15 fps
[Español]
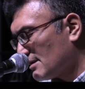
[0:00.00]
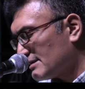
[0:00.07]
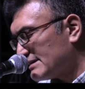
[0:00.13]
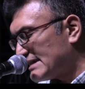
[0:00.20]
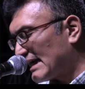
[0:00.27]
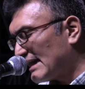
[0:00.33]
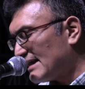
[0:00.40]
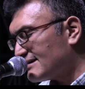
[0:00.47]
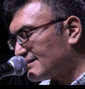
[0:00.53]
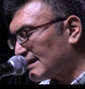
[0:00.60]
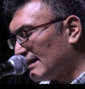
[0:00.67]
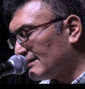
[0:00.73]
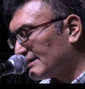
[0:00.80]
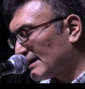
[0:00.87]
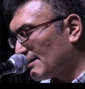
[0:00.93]
llega el
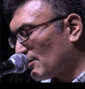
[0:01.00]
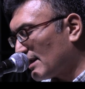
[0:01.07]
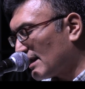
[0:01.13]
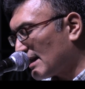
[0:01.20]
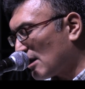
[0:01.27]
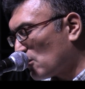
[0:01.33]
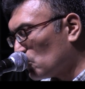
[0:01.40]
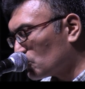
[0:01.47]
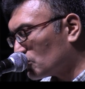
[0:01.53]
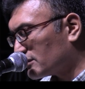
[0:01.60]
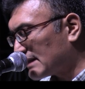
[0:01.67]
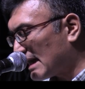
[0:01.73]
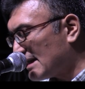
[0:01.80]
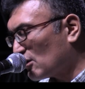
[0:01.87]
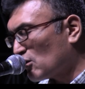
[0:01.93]
instante de abolir la luz
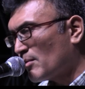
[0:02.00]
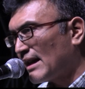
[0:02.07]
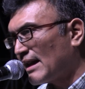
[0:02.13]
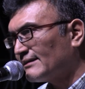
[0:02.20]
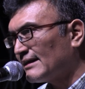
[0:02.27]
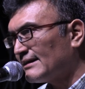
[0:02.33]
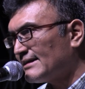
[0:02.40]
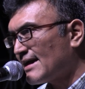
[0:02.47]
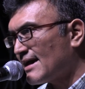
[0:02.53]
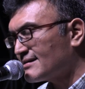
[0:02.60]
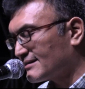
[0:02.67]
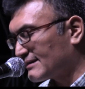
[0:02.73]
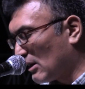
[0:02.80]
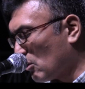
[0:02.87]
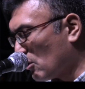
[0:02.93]
tal y como la entendía
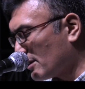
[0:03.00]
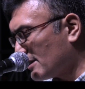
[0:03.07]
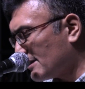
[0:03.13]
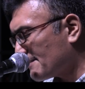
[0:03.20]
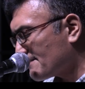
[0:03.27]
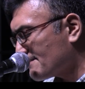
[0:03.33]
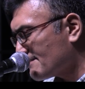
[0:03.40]
hasta hoy,